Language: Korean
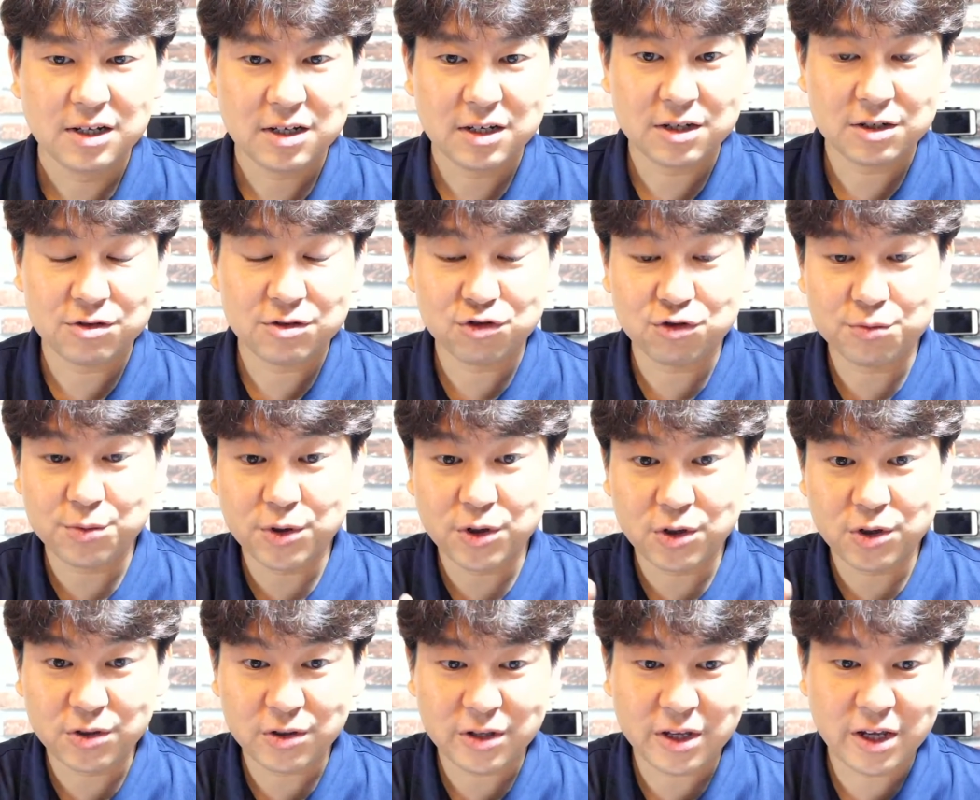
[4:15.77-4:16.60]
그
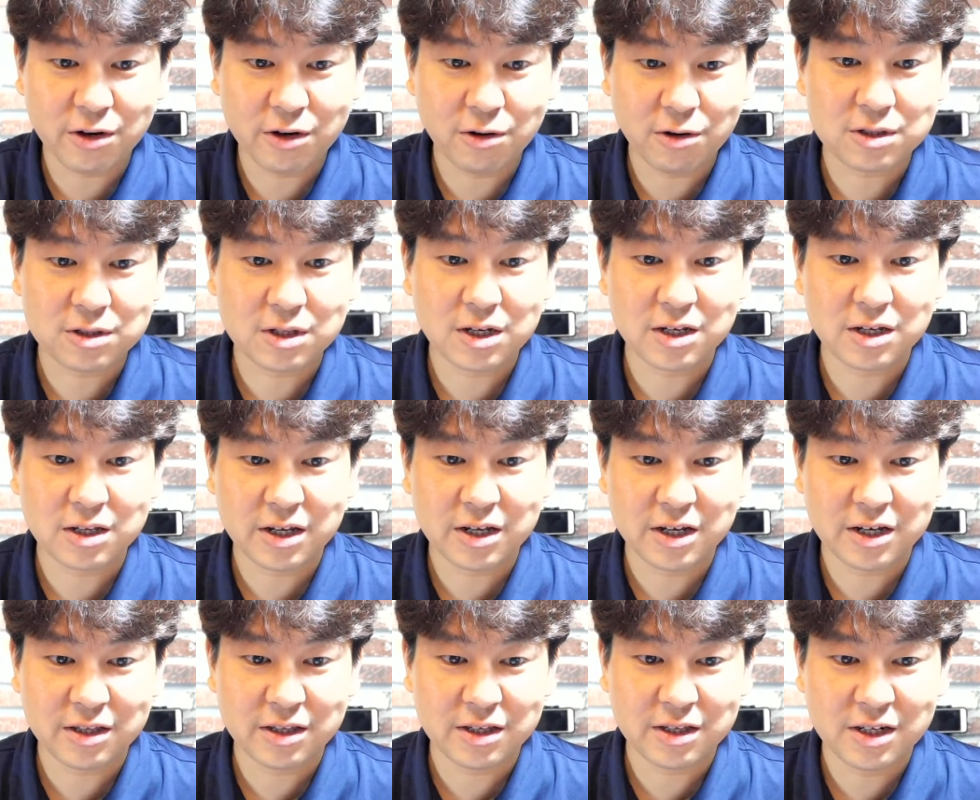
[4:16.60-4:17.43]
주변의 역사에
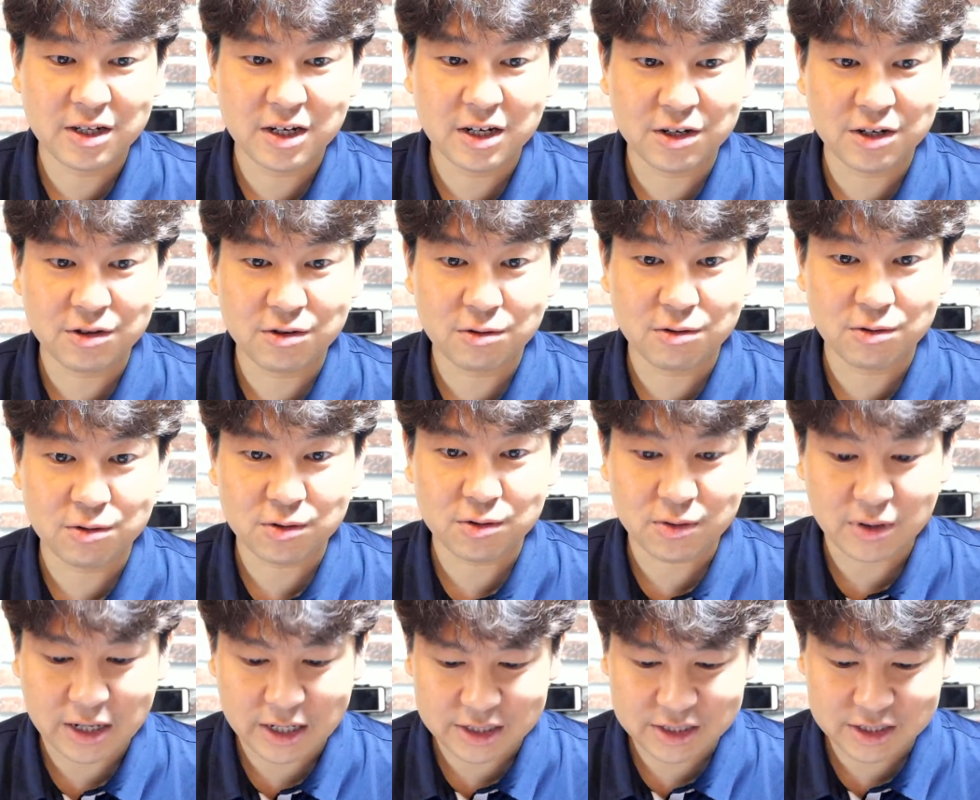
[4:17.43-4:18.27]
대한 이야기들도
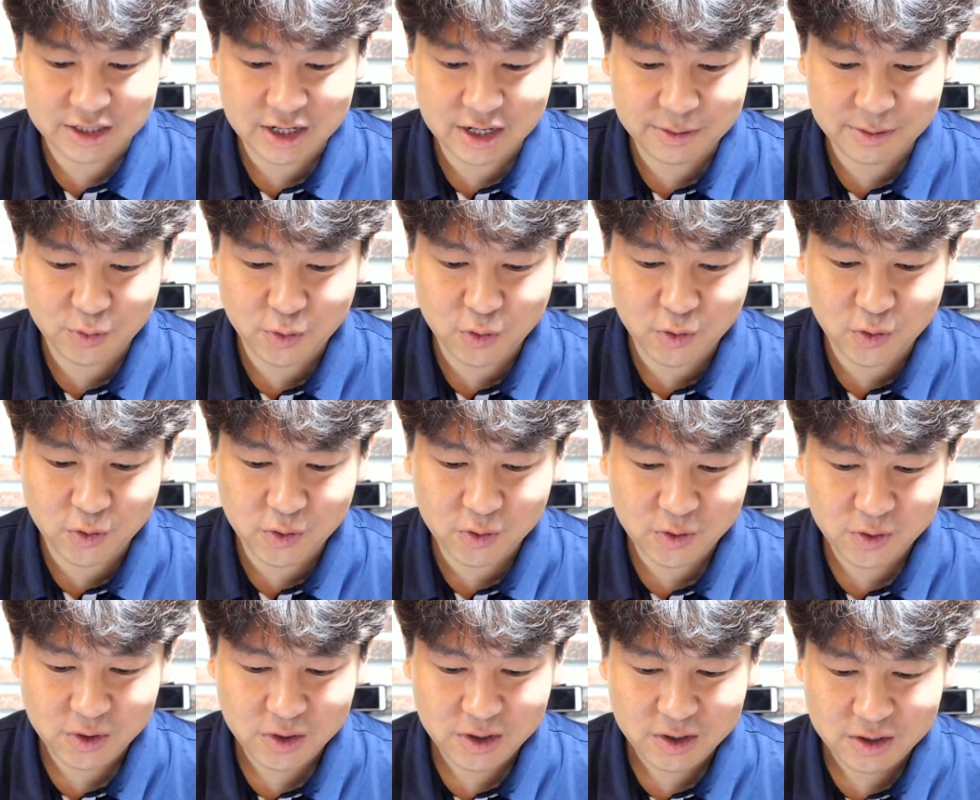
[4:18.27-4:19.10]
좀 같이
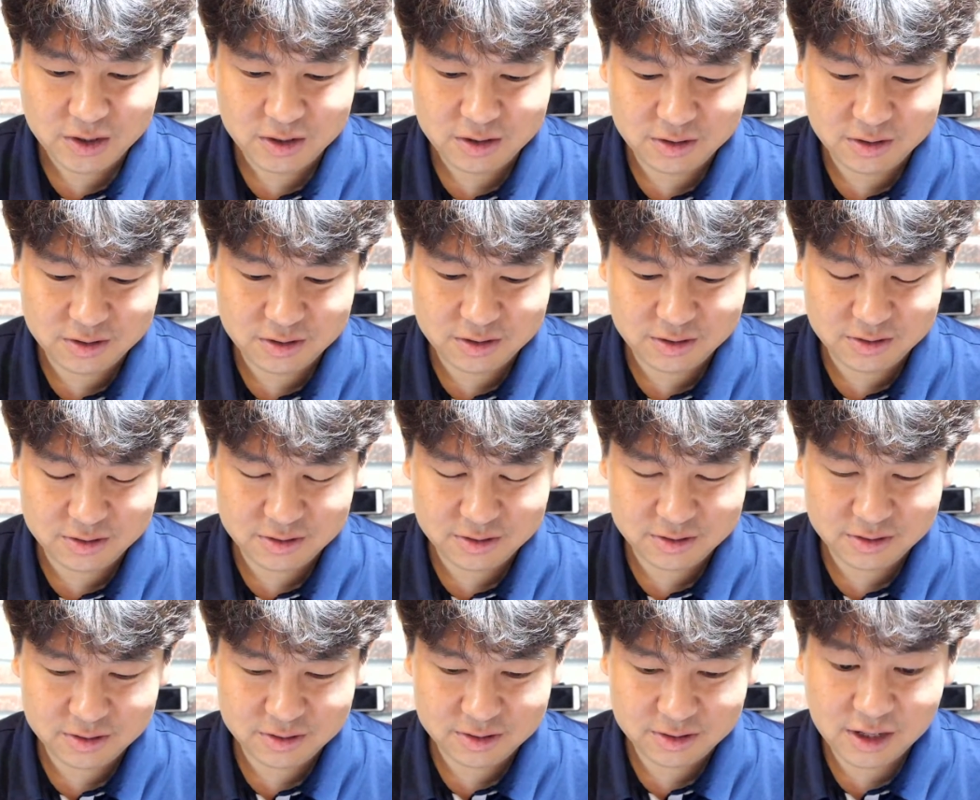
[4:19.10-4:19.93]
해보고 어,
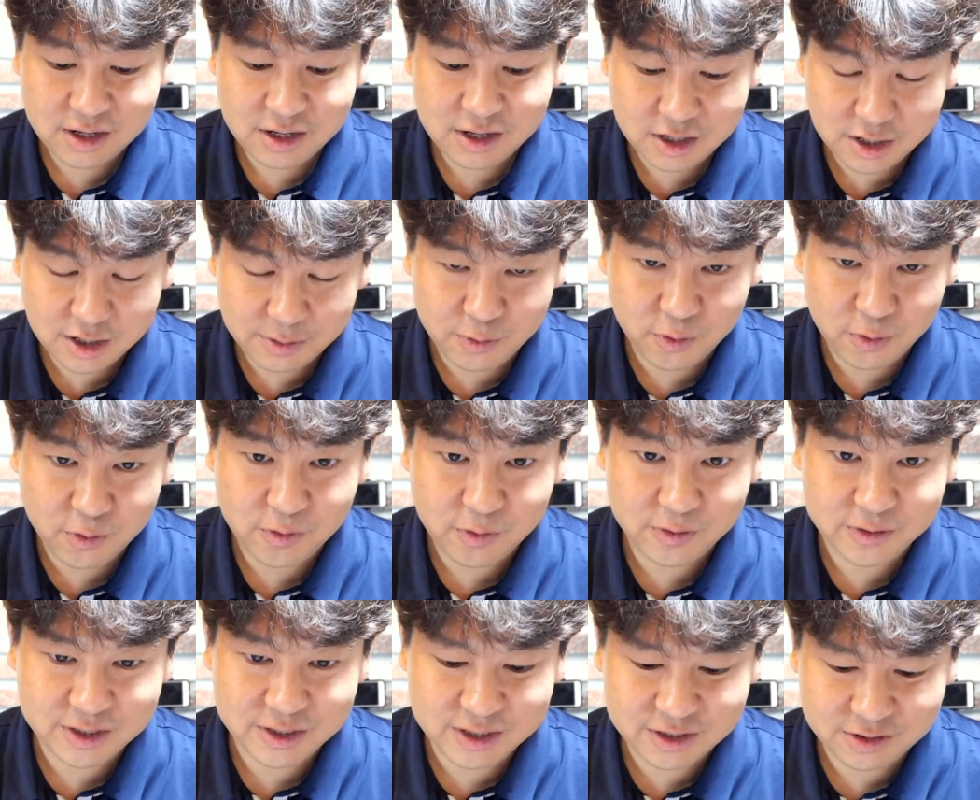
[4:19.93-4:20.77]

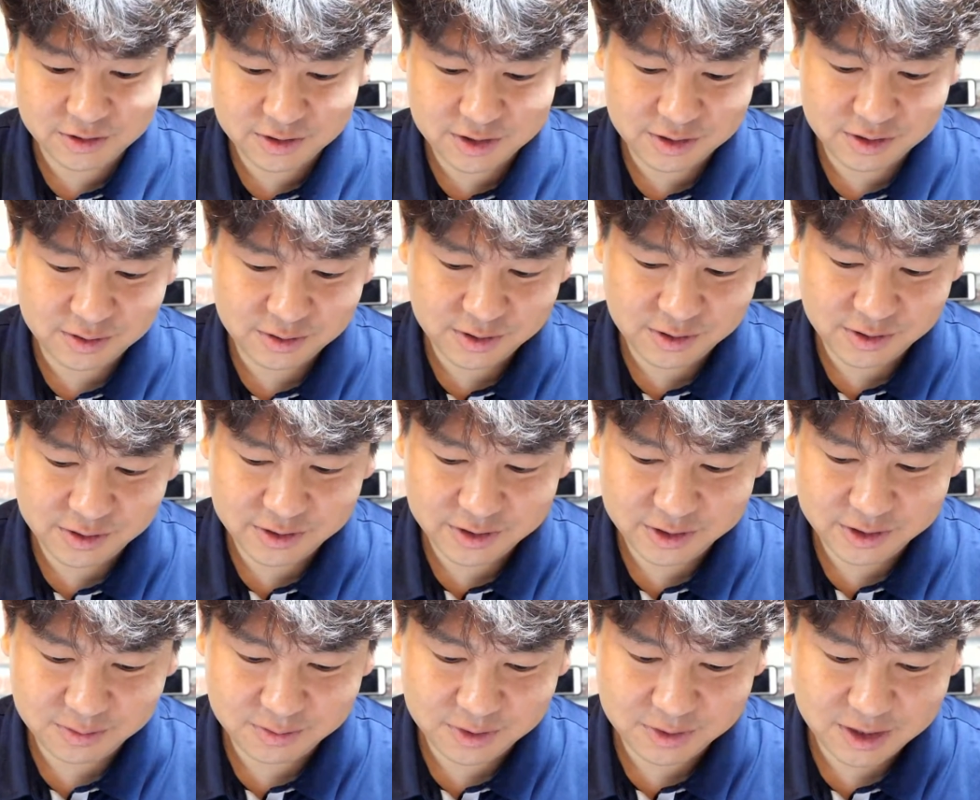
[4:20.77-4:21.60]
생각해보고 이제 그렇게 성경을
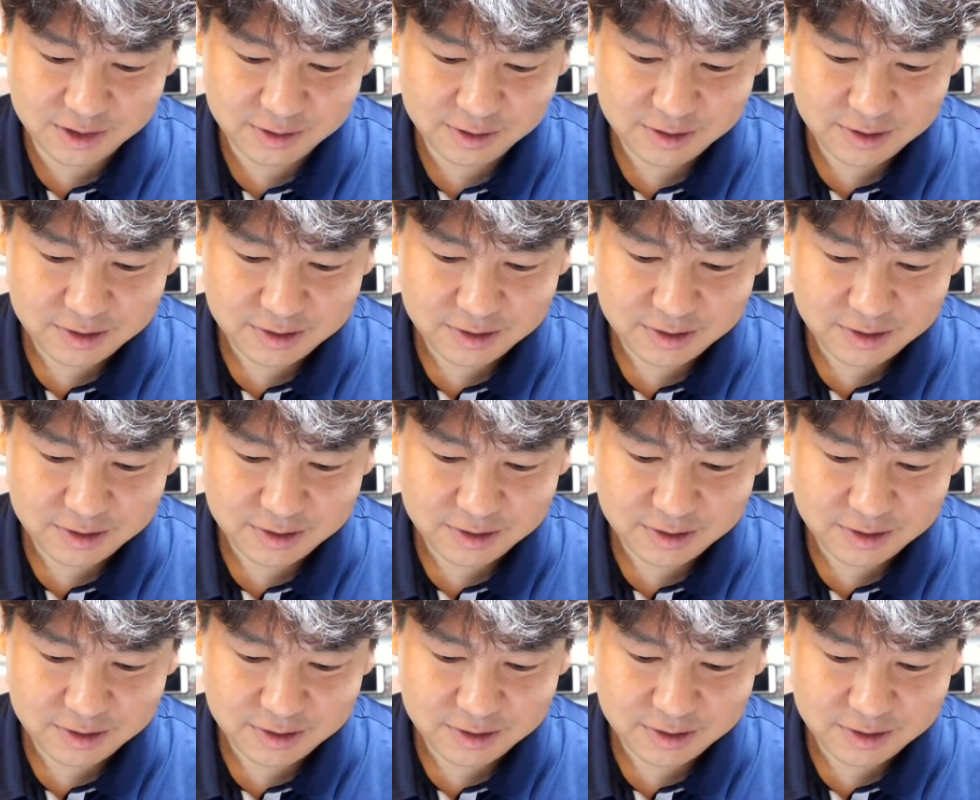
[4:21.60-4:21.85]
읽습니다.